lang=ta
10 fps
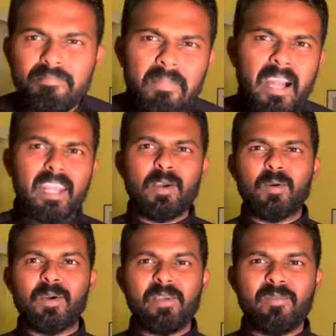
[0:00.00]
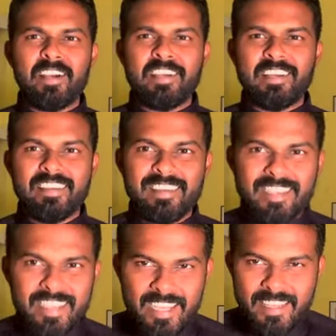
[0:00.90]
பல கோடி மக்கள்
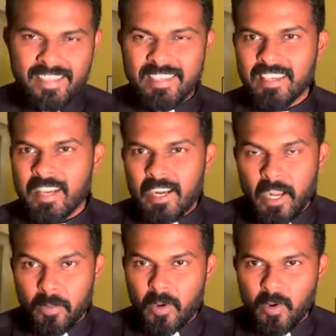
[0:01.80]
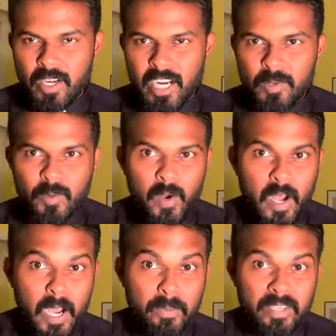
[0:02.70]
இணைந்து நம்ம கொண்டாடுவோம்
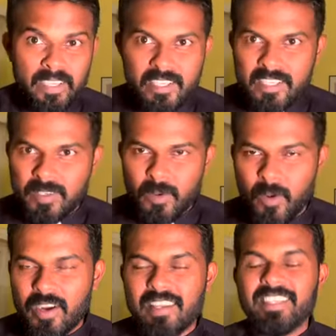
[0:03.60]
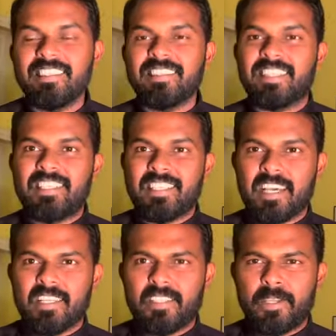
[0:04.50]
அப்படிங்கிறது உங்களுக்கு
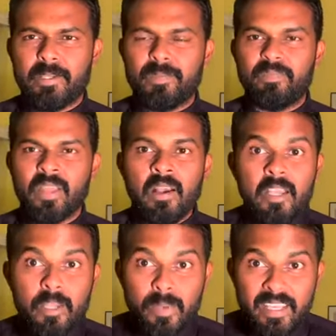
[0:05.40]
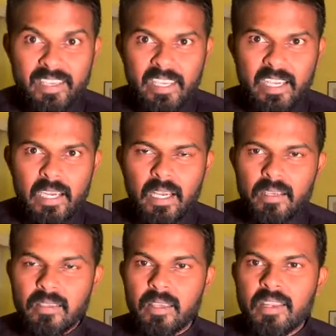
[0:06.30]
நன்றாக தெரியும் இப்போ நீங்கள் கேட்கலாம்
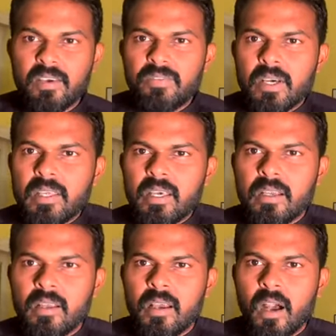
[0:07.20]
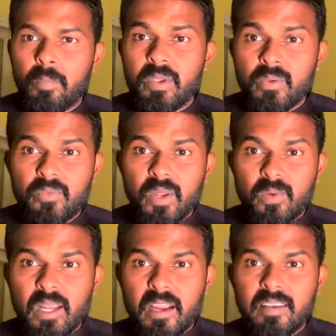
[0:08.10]
என்ன ஃபாதர் அப்போ இவ்வளவு
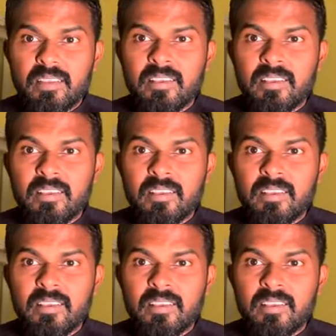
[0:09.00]
நாள்